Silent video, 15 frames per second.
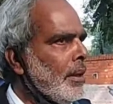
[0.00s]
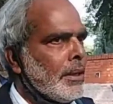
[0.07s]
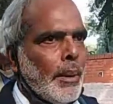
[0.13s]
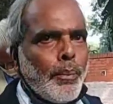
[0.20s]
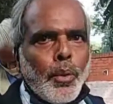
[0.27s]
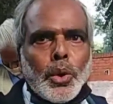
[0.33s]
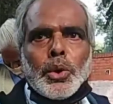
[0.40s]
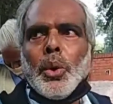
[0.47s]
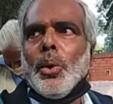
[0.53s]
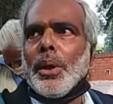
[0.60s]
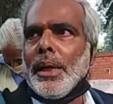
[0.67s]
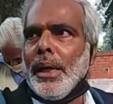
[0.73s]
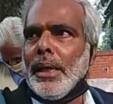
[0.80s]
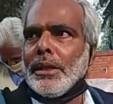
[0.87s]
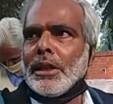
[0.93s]
सब कुछ हो
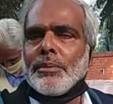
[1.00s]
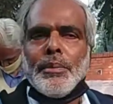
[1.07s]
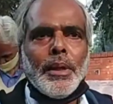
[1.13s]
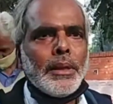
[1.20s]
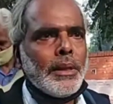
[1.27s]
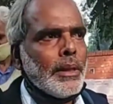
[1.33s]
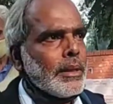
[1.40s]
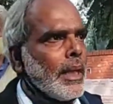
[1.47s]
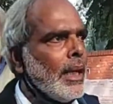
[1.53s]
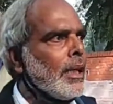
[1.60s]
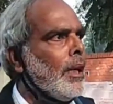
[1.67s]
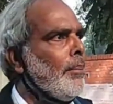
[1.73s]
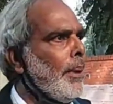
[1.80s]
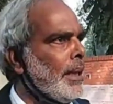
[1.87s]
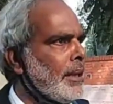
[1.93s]
गया जिसमें इतने साल
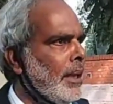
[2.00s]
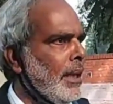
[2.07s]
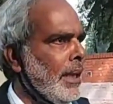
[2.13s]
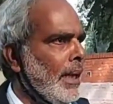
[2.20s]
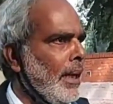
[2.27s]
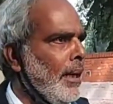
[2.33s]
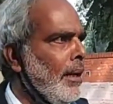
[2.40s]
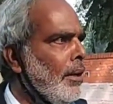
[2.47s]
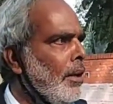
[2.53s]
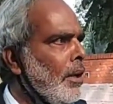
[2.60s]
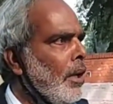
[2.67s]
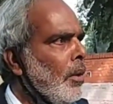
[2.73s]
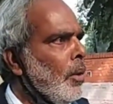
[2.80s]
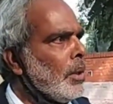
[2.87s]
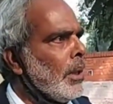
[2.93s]
का पैसा लगा
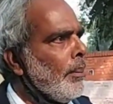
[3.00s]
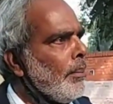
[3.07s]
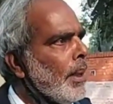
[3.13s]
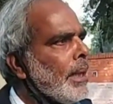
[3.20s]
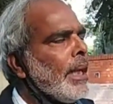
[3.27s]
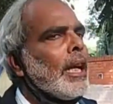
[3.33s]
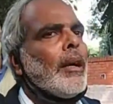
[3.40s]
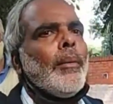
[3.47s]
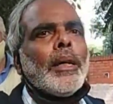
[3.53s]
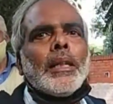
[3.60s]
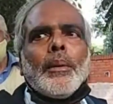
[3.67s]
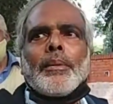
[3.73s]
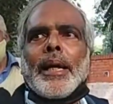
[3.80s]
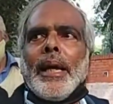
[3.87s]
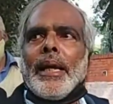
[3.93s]
वो जब बनने के बाद
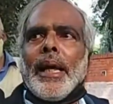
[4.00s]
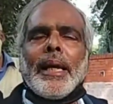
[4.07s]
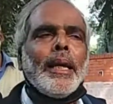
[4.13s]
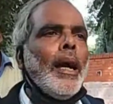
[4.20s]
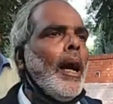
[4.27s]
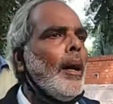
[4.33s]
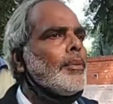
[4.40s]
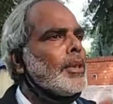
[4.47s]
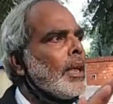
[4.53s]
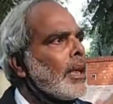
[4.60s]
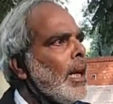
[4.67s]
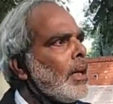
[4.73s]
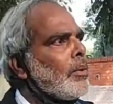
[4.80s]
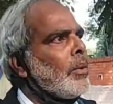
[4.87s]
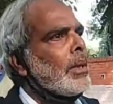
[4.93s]
अब कह रहा है कि अब
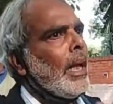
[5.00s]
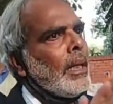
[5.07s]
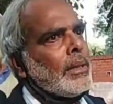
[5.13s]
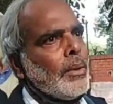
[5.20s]
सरकार को क्या